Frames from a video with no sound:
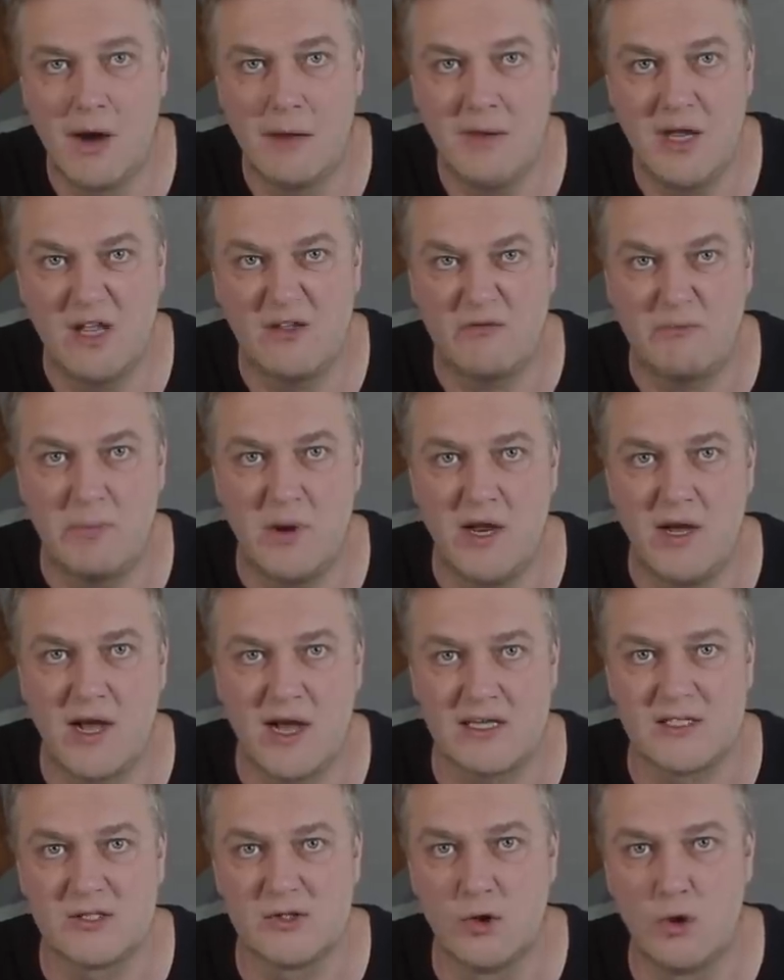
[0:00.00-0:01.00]
момент в
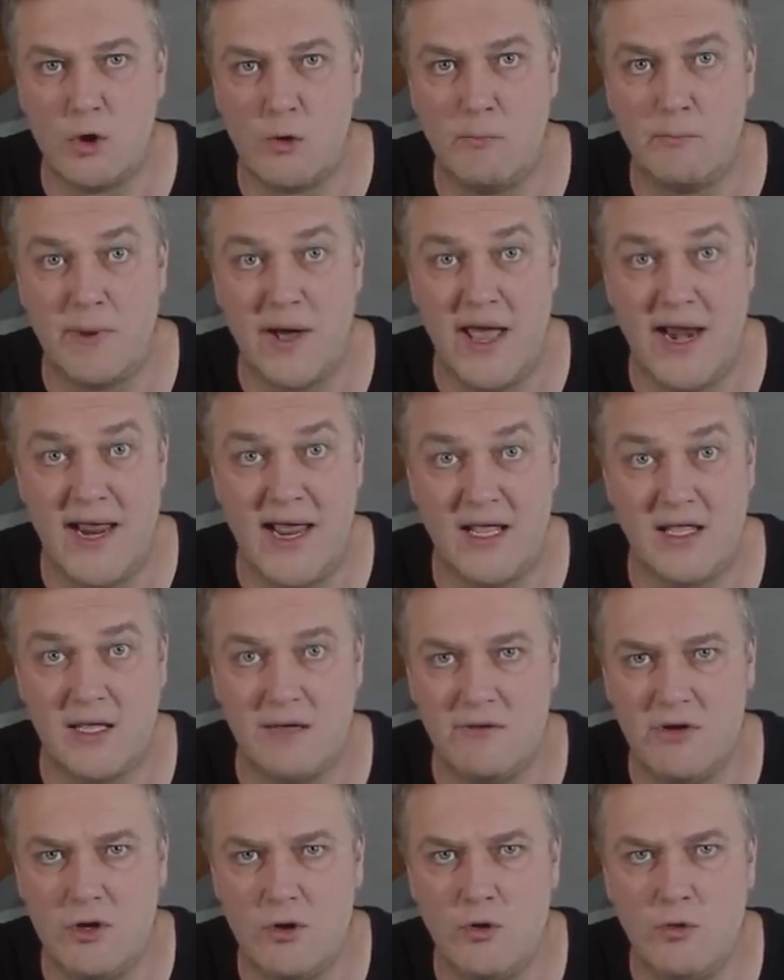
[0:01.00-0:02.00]
приказном
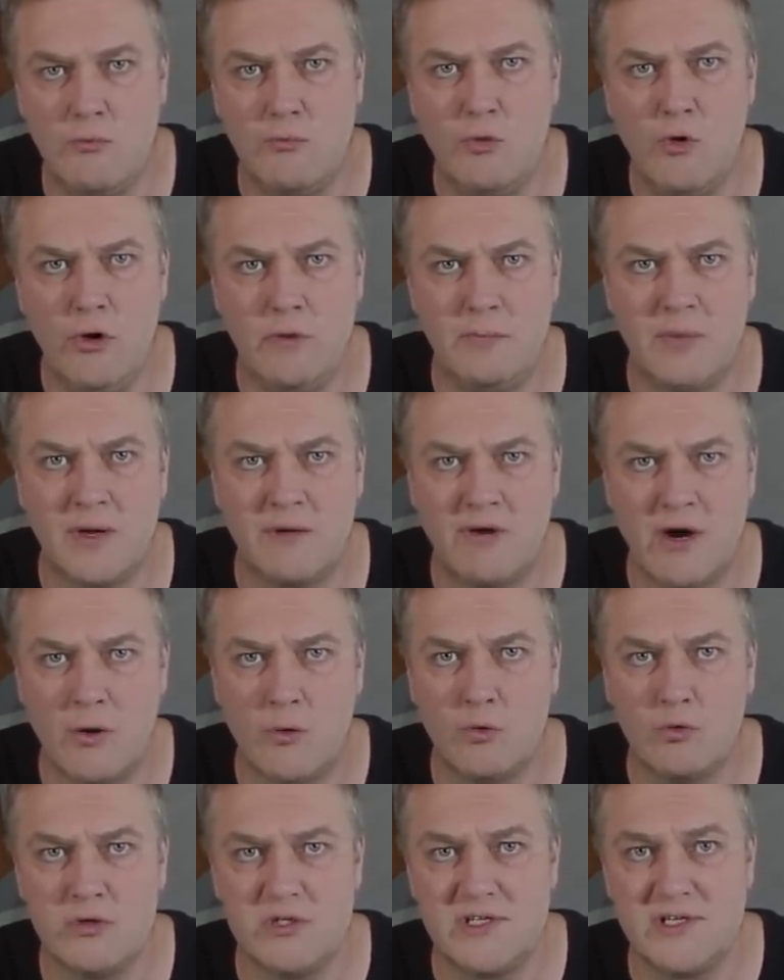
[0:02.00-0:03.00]
порядке? Ведь любой
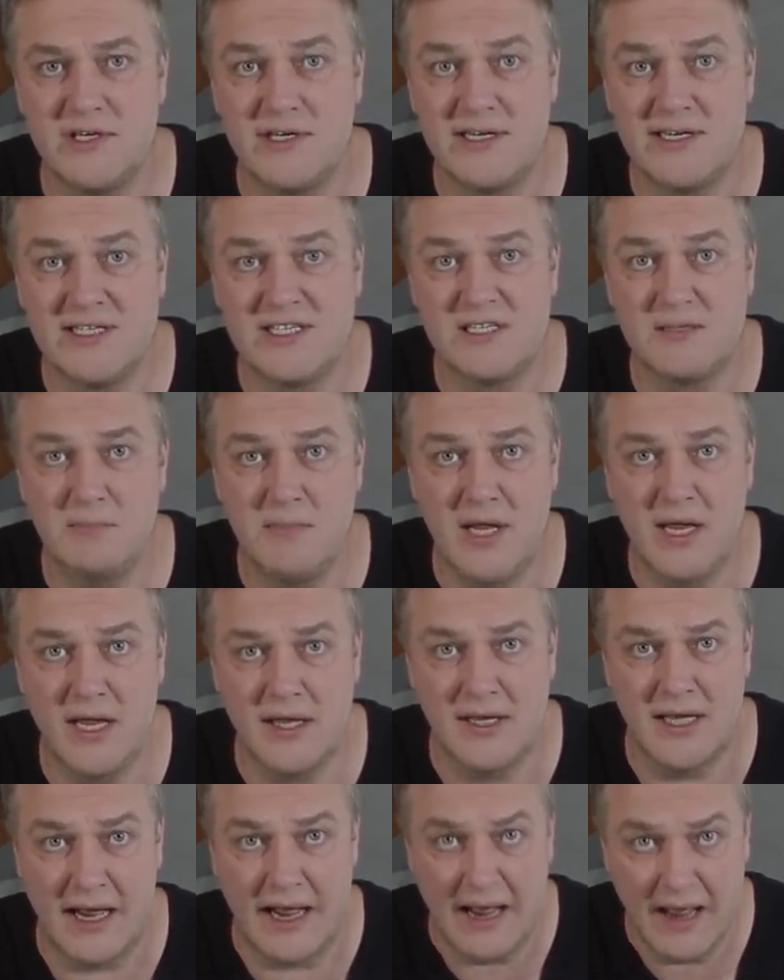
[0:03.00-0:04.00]
первокурсник из
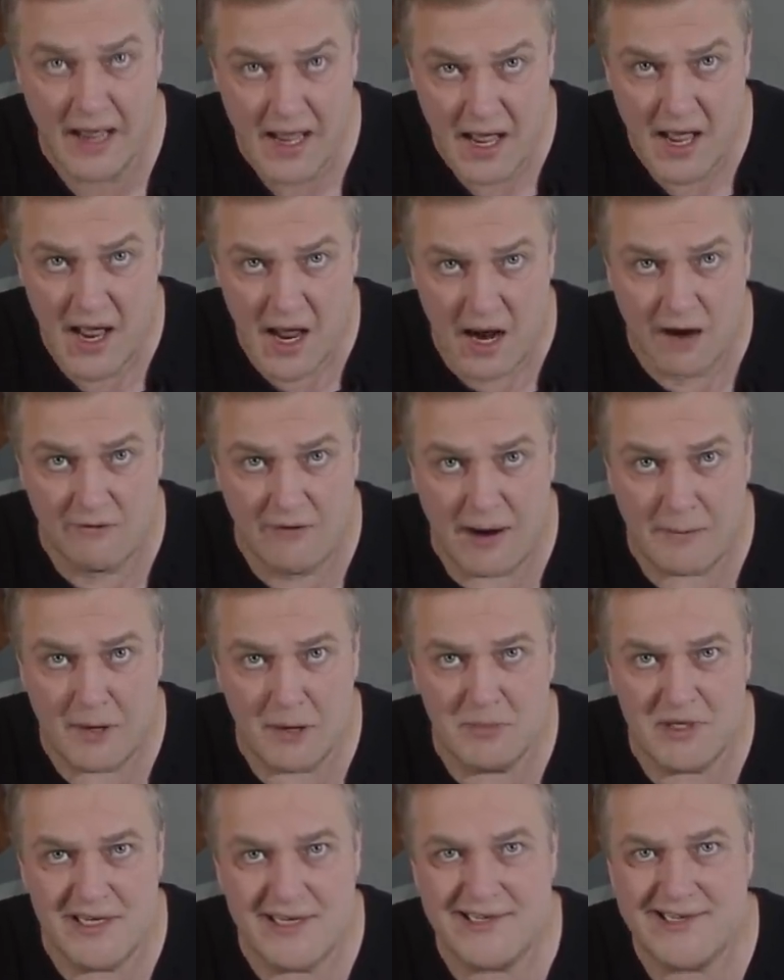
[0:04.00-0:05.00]
меда вам
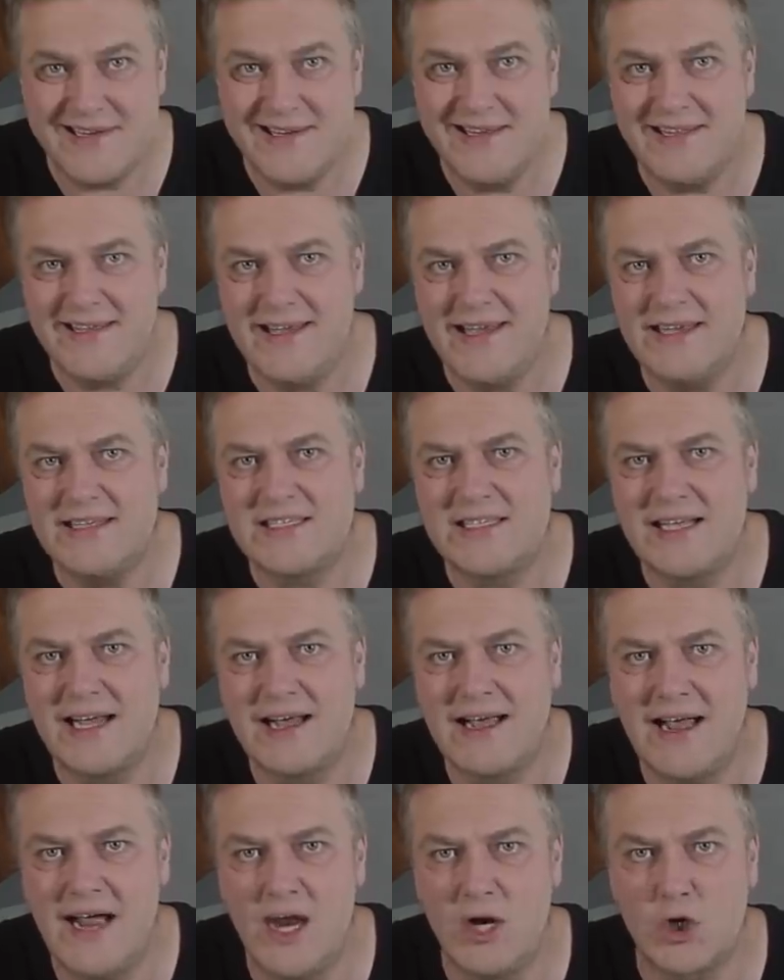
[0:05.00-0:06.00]
объяснит, есть
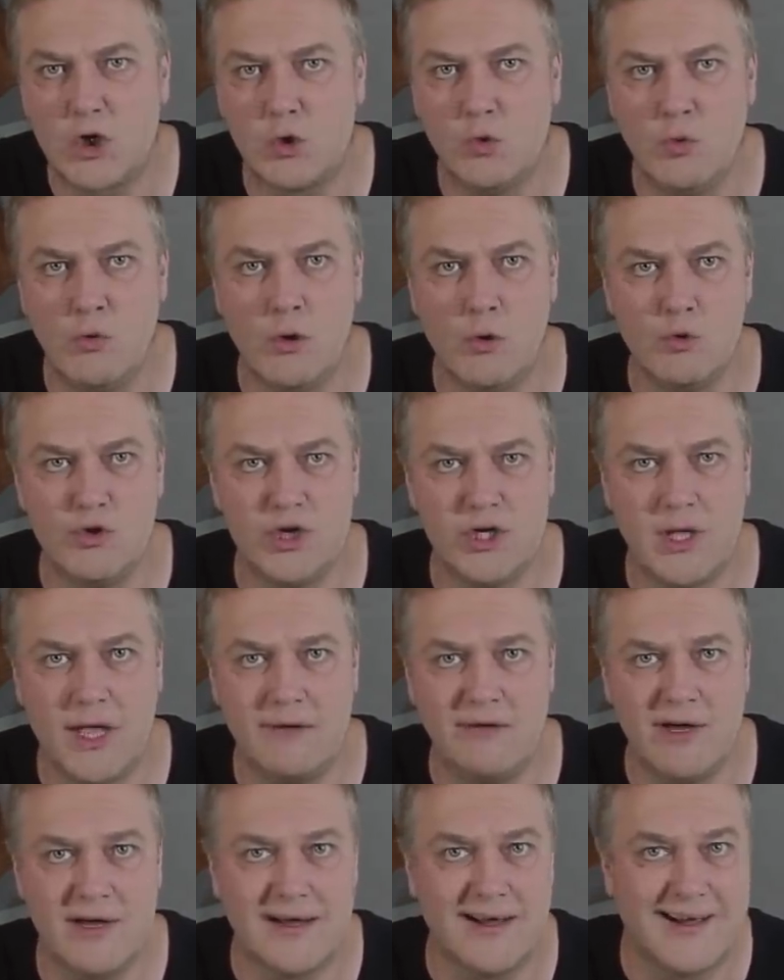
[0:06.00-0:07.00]
такая штука у
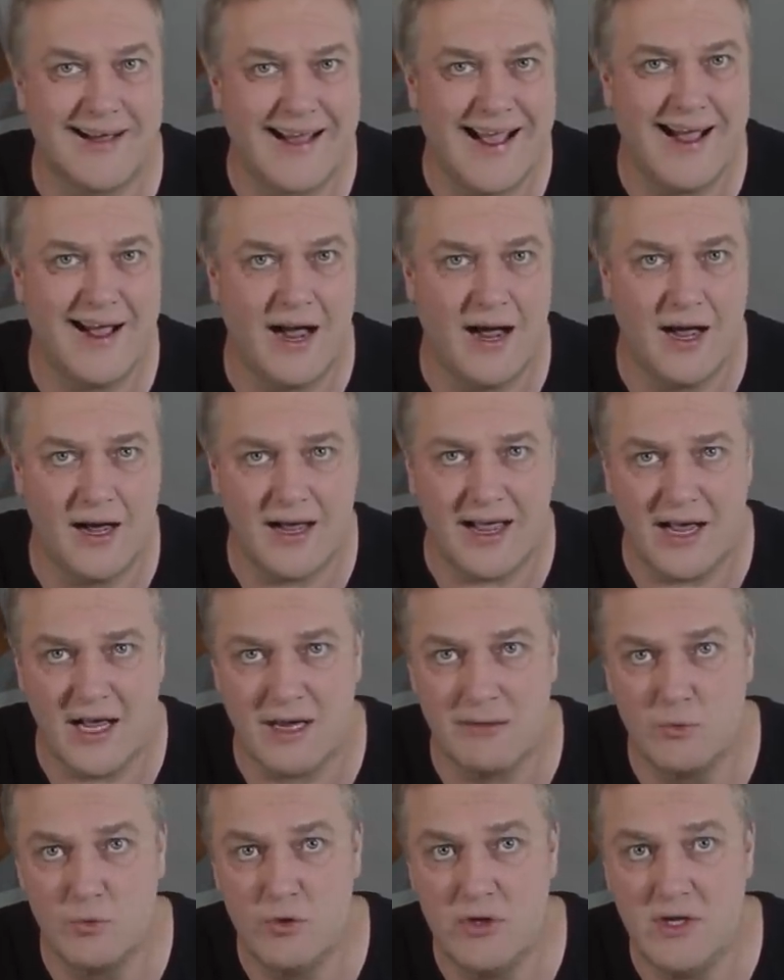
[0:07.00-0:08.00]
человека,
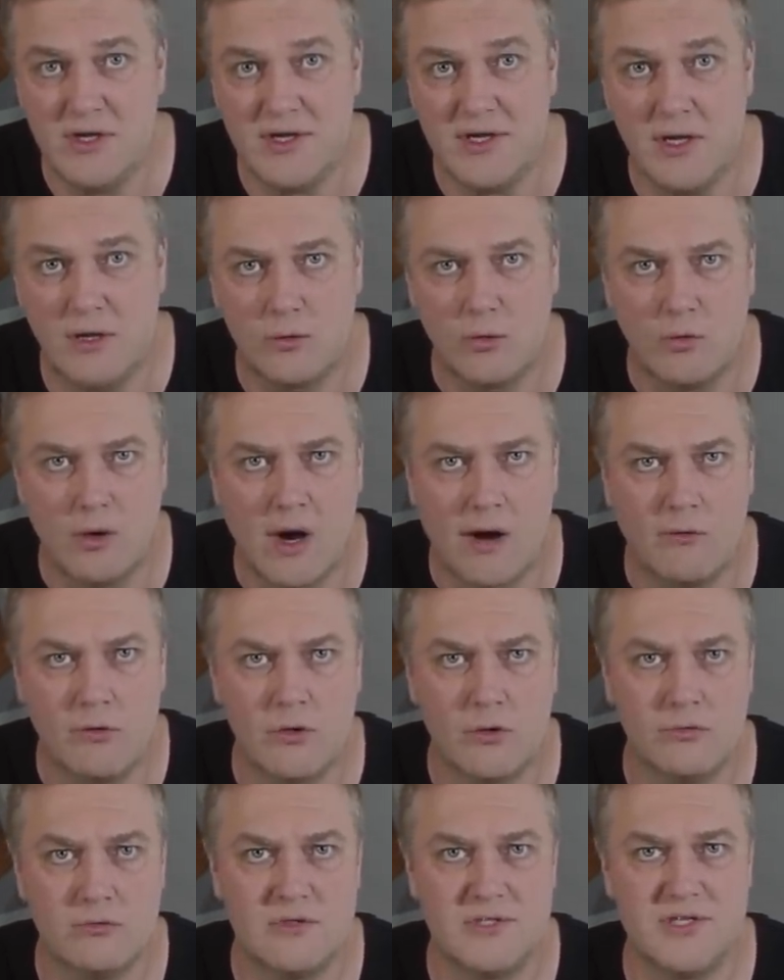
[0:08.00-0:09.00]
как иммунитет, у
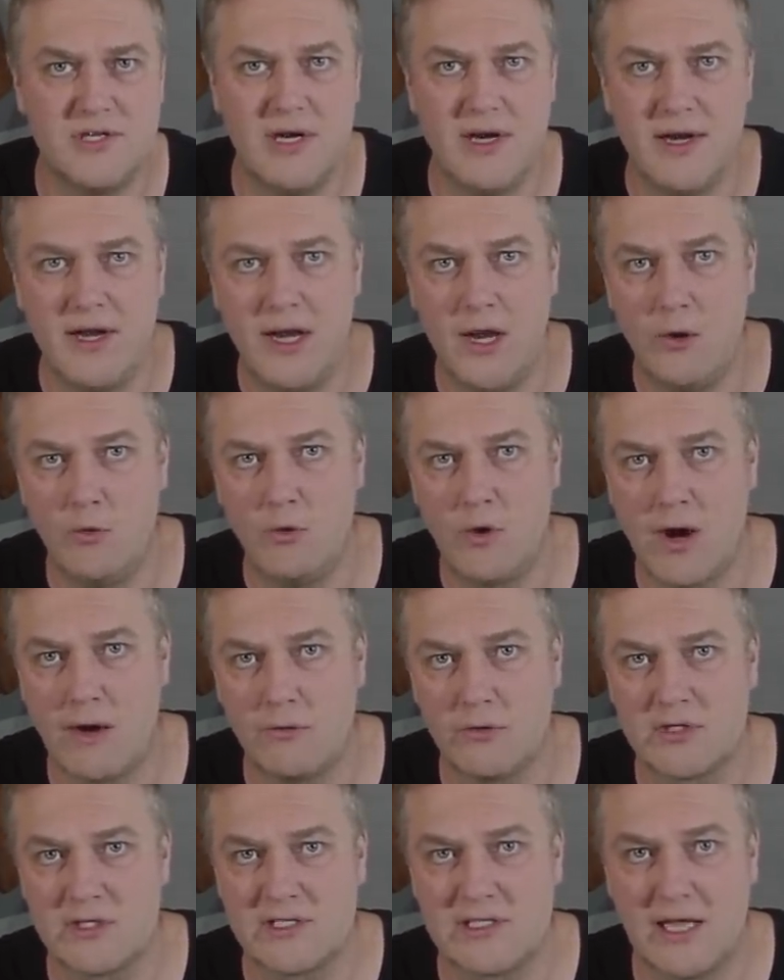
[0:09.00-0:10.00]
кого-то он сильнее, у
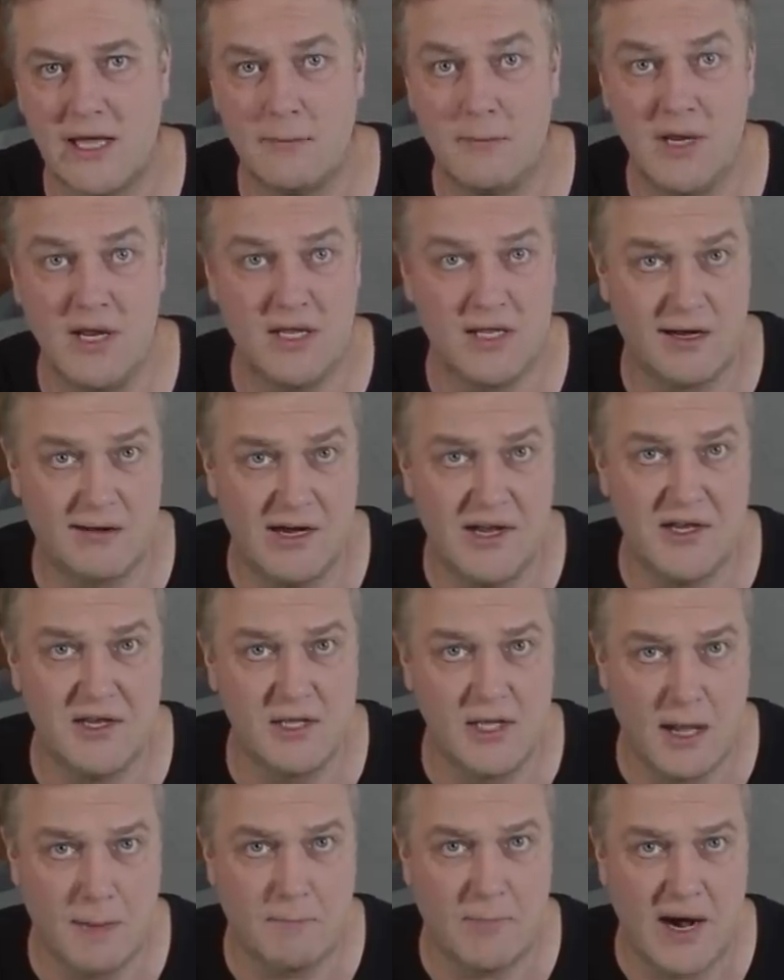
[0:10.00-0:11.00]
кого-то слабее.
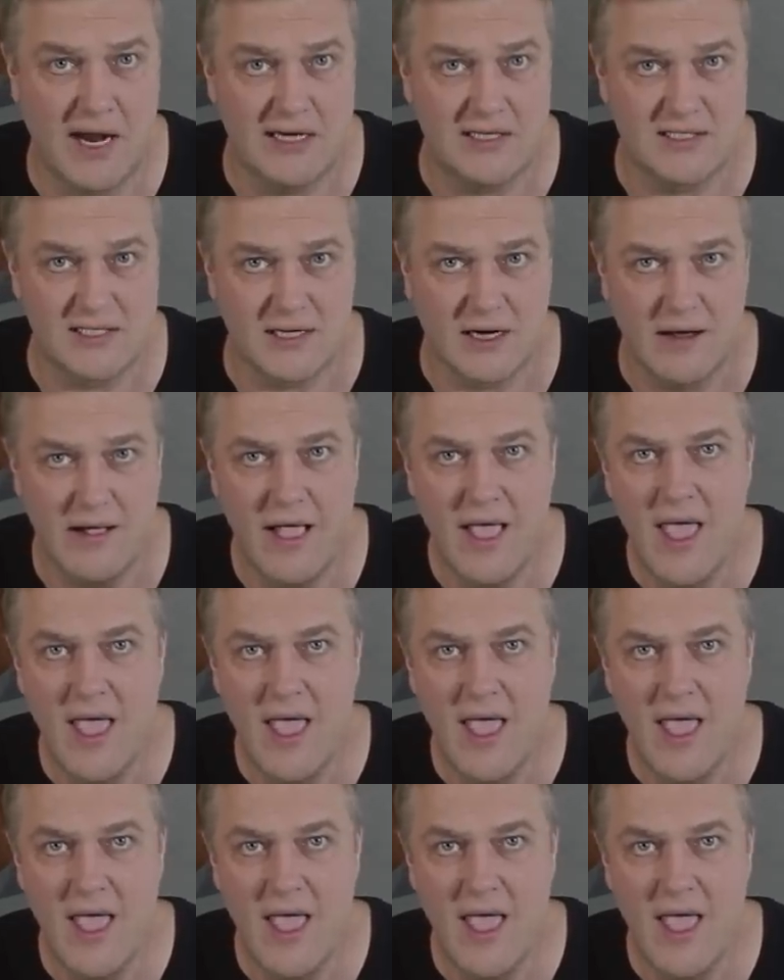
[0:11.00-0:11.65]
Давайте на пальцах.